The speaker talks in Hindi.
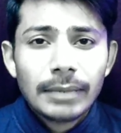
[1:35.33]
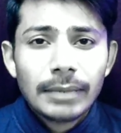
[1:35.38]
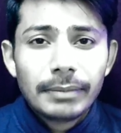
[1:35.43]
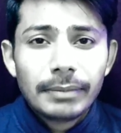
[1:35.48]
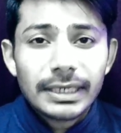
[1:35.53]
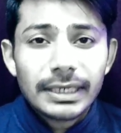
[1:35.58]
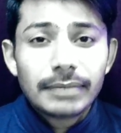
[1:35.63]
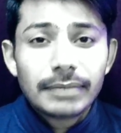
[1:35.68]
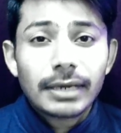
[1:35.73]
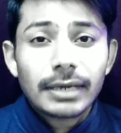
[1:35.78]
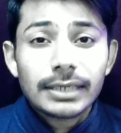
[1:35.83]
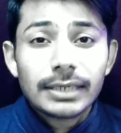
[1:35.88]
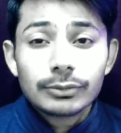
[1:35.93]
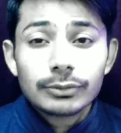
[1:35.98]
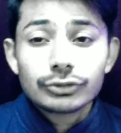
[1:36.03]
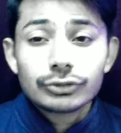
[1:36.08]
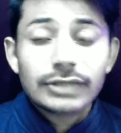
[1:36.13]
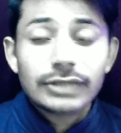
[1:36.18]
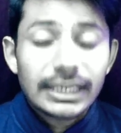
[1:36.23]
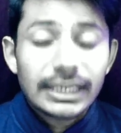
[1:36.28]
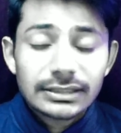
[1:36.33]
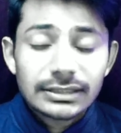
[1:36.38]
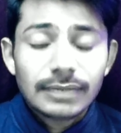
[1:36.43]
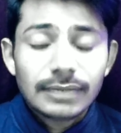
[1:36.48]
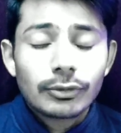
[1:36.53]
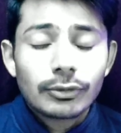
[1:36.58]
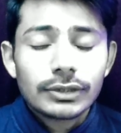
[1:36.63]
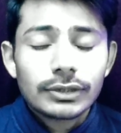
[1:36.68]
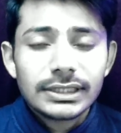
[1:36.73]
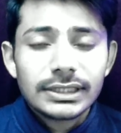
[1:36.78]
मेरे बारे में उसने ऐसा
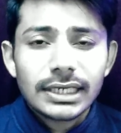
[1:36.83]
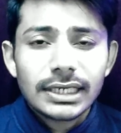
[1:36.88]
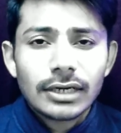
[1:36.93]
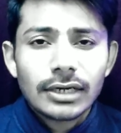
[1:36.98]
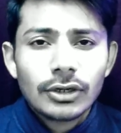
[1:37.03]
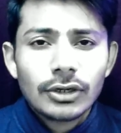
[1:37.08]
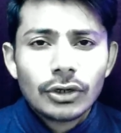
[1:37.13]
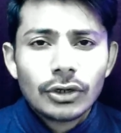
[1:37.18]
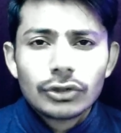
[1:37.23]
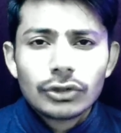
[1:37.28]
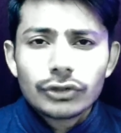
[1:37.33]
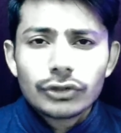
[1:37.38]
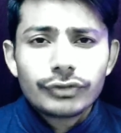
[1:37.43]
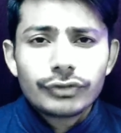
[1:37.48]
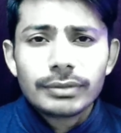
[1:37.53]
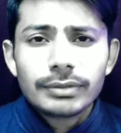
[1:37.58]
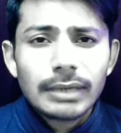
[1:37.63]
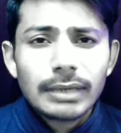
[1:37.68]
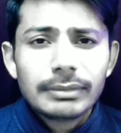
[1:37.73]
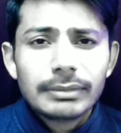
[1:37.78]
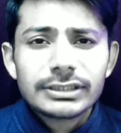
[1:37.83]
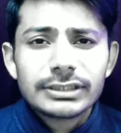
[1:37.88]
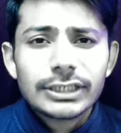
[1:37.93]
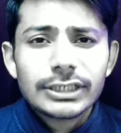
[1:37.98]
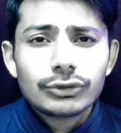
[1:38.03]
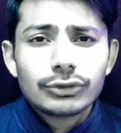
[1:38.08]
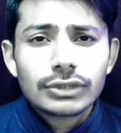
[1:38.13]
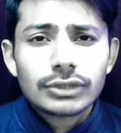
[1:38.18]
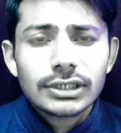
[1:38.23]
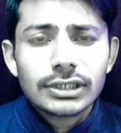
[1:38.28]
बोल दिया तो फिर मैं हमेशा
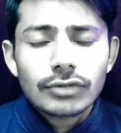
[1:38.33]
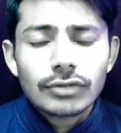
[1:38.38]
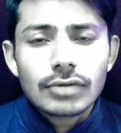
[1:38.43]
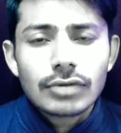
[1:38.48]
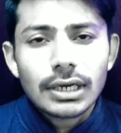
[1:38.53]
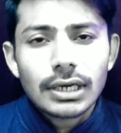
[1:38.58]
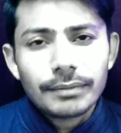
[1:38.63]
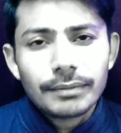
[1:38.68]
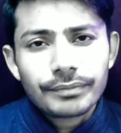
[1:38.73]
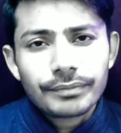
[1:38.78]
ही दुखी रहूंगा